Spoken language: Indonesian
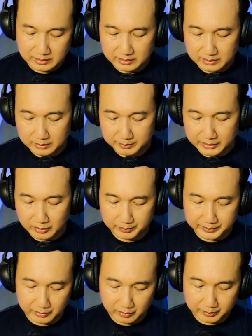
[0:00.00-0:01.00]
uh, eh,
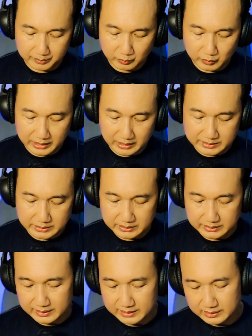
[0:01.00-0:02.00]
mikrofon
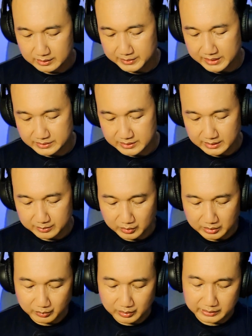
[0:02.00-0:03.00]
wireless ya yang biasa yang
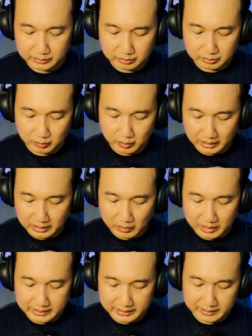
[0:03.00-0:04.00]
murah-murah itu
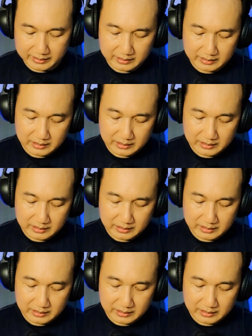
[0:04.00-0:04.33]
warna-warni ya